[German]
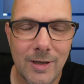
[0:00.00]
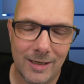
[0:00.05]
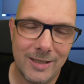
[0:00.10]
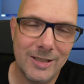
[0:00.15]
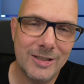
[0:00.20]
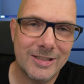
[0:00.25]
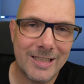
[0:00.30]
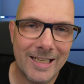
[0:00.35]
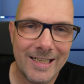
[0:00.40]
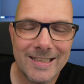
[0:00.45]

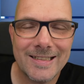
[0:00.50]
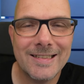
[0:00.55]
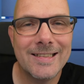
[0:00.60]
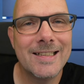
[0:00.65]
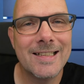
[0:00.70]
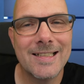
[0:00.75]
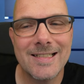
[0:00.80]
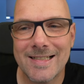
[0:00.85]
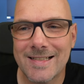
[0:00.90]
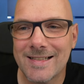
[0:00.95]
alle schlechten
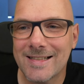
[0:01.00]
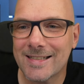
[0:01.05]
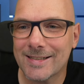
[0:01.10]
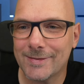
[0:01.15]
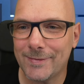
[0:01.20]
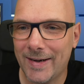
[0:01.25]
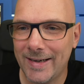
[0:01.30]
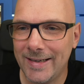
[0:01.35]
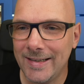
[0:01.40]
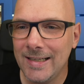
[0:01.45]
Dinge sind
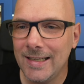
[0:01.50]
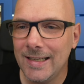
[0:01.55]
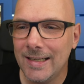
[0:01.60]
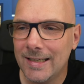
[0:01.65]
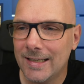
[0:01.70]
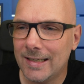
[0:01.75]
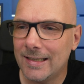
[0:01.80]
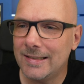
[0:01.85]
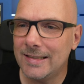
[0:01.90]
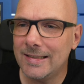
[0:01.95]
zwei.
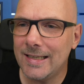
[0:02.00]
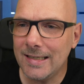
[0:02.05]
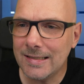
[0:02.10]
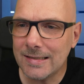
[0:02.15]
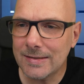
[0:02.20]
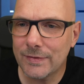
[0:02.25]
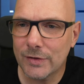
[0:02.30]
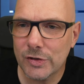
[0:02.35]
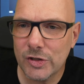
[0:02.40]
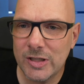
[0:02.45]
Äh, die
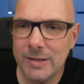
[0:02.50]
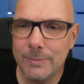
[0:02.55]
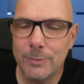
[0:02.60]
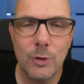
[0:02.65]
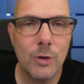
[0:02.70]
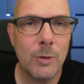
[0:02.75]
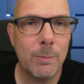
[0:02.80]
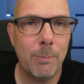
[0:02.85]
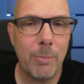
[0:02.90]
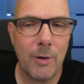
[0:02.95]
nächste
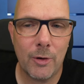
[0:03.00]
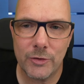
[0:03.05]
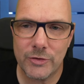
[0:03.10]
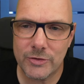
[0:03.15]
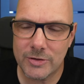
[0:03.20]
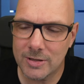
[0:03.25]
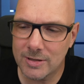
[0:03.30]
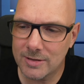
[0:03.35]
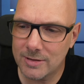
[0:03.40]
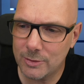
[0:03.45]
Verschiebung,
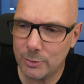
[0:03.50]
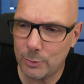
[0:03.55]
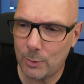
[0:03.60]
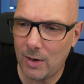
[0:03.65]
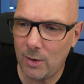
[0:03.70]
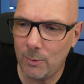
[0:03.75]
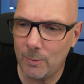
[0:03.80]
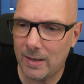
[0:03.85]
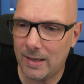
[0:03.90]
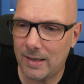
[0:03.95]

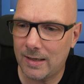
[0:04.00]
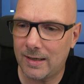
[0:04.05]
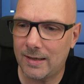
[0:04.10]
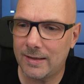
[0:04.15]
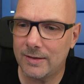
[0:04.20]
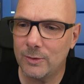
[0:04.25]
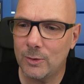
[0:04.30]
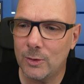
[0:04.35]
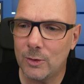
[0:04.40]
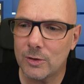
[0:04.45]
Post-Trauma.
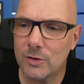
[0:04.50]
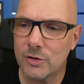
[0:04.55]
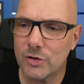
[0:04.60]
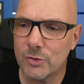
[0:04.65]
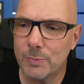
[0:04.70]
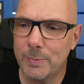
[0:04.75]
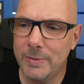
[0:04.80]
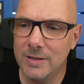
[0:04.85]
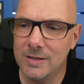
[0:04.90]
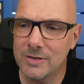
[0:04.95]
Ein
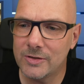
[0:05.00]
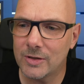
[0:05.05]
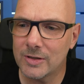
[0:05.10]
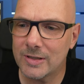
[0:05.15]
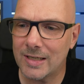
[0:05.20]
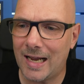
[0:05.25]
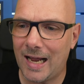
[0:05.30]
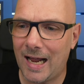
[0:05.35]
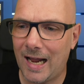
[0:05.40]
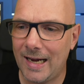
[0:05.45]
Horrorspiel
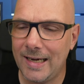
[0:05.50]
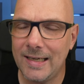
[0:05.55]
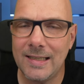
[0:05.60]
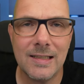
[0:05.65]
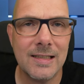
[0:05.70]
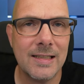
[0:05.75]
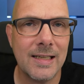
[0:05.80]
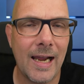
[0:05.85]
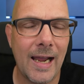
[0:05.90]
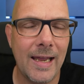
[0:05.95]
sollte
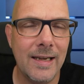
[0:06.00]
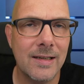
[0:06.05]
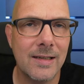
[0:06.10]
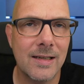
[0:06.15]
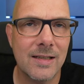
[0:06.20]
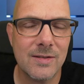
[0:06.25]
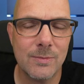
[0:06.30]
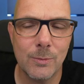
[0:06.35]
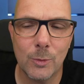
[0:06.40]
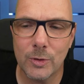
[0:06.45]
eigentlich Ende
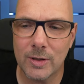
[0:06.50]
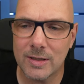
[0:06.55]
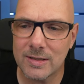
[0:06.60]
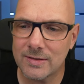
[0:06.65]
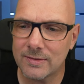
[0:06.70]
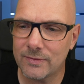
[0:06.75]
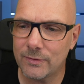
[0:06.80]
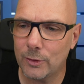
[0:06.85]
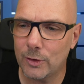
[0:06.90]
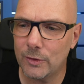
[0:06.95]
des
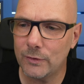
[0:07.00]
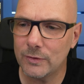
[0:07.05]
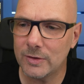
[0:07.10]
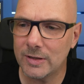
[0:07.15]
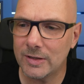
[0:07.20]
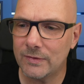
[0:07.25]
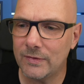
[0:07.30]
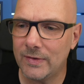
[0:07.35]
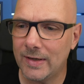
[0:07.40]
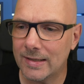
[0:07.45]
Monats
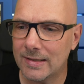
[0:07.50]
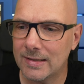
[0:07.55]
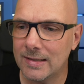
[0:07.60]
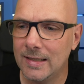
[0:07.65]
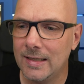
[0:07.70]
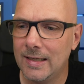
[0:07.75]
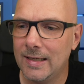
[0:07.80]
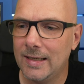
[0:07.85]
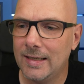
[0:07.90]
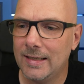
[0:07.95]
veröffentlicht werden.
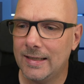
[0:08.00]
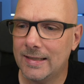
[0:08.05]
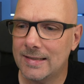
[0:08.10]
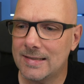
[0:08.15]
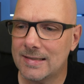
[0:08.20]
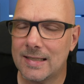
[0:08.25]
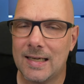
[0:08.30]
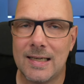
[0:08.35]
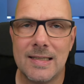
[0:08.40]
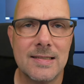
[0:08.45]

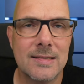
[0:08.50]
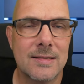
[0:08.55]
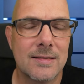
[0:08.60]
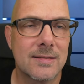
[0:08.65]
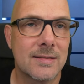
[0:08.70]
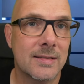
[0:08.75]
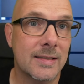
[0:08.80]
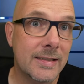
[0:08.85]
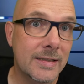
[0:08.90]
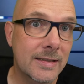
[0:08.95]
Jetzt heißt
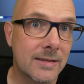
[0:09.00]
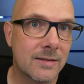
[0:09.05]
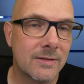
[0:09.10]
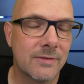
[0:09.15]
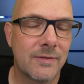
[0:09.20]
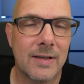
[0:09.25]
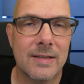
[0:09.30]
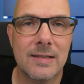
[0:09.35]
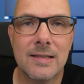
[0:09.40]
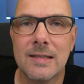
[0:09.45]
es
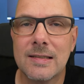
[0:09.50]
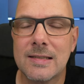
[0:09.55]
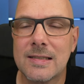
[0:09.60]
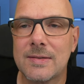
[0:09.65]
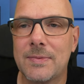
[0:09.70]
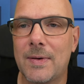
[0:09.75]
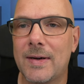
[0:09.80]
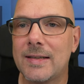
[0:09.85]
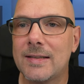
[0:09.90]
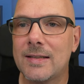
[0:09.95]
irgendwann
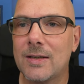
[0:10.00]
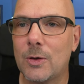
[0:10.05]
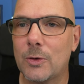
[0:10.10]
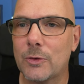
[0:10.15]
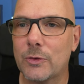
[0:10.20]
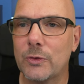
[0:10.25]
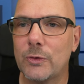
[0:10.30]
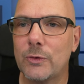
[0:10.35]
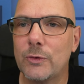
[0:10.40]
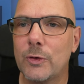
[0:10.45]

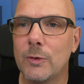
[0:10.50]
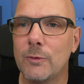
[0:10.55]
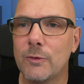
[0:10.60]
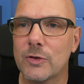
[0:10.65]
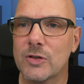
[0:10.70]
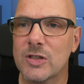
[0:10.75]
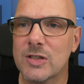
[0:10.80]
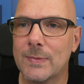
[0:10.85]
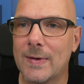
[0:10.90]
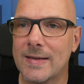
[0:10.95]

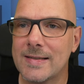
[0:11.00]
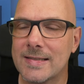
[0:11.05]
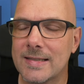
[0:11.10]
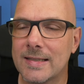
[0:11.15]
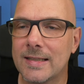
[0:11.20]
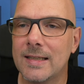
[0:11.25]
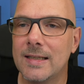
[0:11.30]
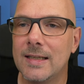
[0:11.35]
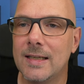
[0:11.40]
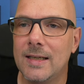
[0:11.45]

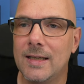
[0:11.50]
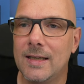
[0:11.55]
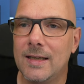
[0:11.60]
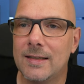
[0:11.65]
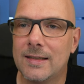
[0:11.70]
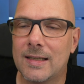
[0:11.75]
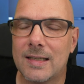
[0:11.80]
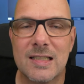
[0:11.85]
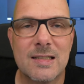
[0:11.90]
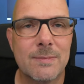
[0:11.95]
2025.
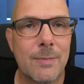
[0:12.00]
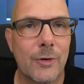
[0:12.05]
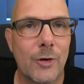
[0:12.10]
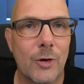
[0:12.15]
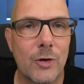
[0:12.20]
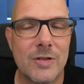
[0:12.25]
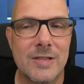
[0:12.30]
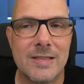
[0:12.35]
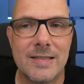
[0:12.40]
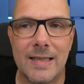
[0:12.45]
Da ist man
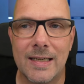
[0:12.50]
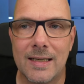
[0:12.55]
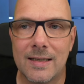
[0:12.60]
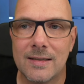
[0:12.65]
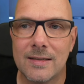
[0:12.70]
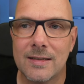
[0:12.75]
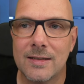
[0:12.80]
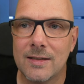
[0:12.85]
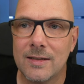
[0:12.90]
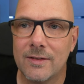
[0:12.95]
noch
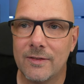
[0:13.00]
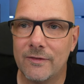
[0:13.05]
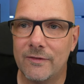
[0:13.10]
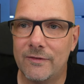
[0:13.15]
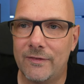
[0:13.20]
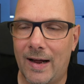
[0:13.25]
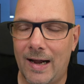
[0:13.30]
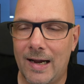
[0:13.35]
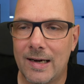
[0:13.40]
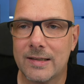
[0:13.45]
sehr
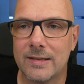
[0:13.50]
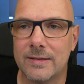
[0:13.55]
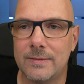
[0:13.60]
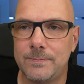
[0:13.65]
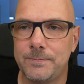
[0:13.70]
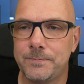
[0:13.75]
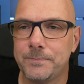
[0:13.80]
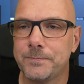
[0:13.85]
vage.